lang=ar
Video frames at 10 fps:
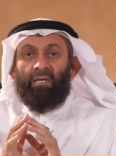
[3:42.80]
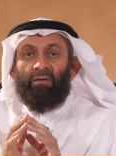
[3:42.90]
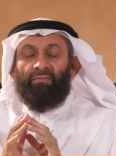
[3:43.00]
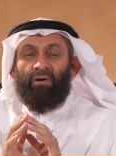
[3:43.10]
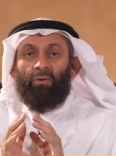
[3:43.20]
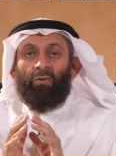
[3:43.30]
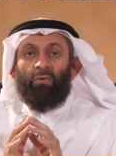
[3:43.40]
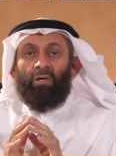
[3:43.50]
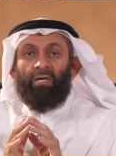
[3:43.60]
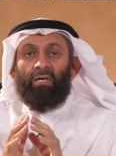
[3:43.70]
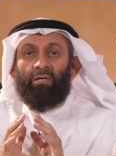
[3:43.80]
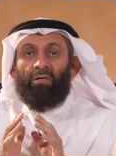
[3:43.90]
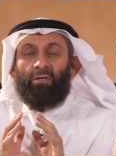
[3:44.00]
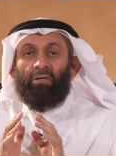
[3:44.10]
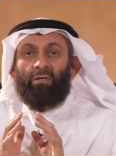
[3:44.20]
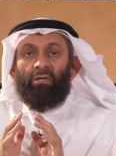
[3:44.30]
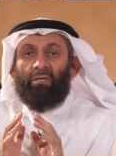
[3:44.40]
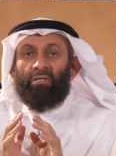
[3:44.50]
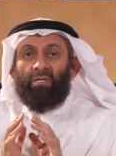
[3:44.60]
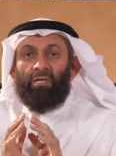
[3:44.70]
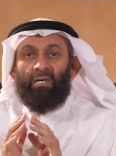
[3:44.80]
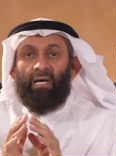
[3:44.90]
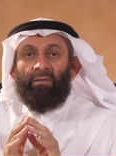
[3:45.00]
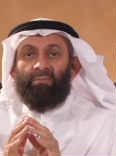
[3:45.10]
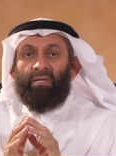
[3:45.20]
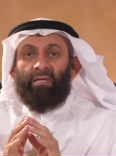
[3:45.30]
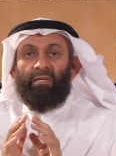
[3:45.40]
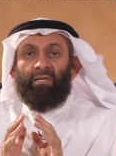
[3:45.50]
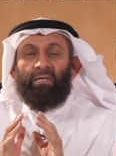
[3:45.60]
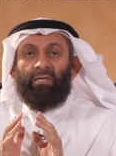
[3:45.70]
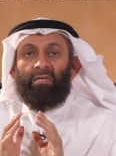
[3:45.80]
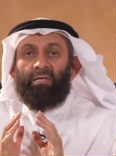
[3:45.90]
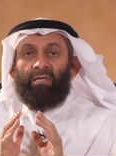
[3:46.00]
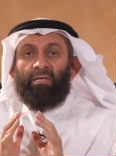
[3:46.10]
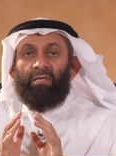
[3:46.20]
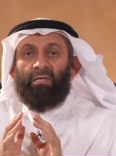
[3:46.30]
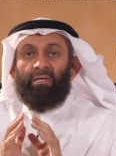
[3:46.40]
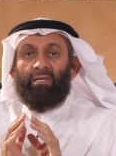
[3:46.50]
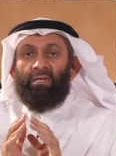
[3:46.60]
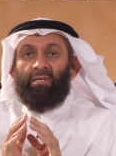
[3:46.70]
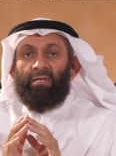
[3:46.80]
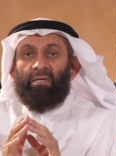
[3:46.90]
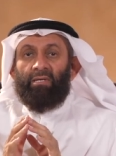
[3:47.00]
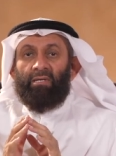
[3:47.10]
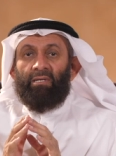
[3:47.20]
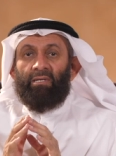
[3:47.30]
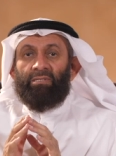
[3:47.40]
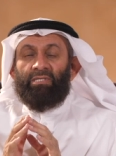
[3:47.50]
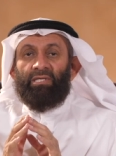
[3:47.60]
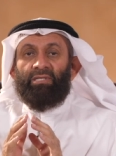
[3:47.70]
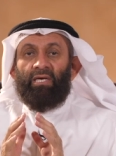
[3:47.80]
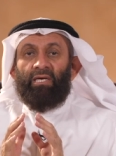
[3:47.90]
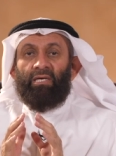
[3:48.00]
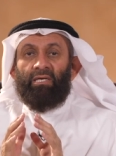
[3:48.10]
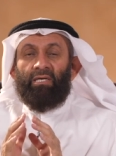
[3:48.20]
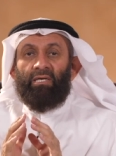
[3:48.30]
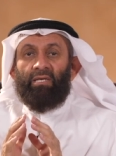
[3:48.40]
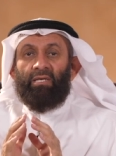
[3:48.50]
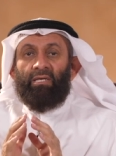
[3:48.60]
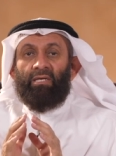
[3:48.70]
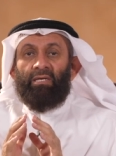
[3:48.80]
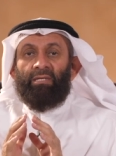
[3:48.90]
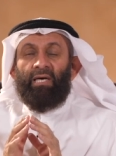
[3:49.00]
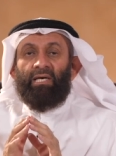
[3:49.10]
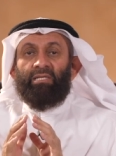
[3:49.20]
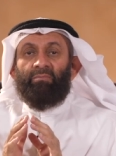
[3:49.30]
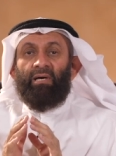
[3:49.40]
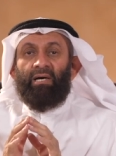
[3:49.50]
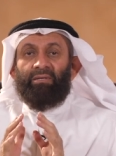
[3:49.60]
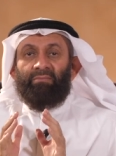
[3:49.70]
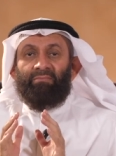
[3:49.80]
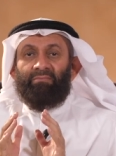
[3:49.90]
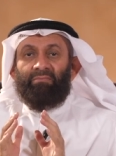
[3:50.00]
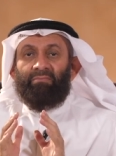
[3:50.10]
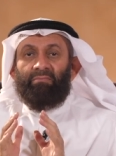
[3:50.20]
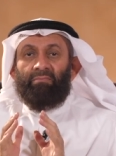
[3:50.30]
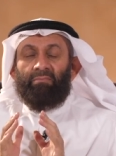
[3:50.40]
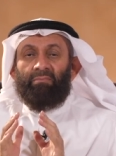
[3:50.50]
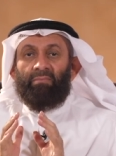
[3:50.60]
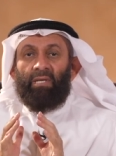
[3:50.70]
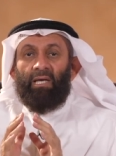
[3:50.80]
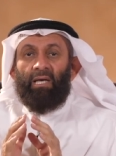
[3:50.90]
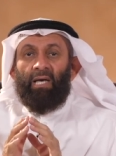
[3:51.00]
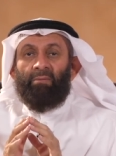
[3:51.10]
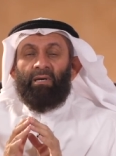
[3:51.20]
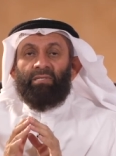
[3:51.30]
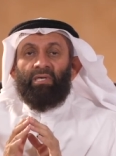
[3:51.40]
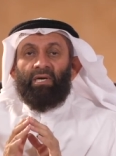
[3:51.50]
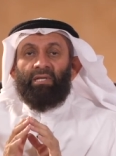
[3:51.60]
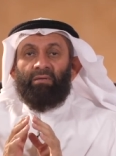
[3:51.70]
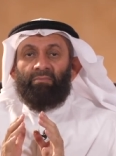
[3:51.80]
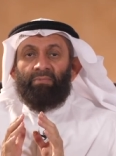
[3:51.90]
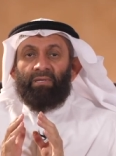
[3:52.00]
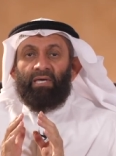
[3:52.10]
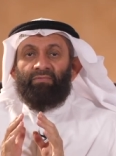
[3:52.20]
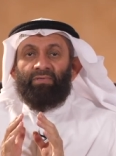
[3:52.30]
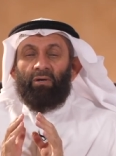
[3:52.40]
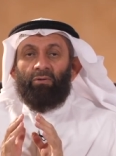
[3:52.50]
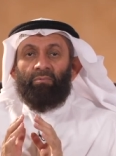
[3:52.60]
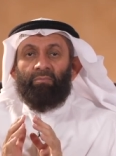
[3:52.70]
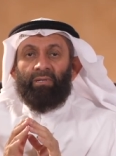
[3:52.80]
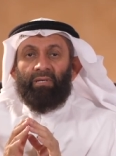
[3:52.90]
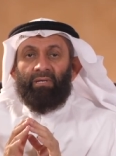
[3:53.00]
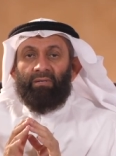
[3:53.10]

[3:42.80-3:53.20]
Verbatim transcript: فأخوها آه، عمها آه، جدها الناس المحارم أما أنت غريب كيف تخلو بالمرأة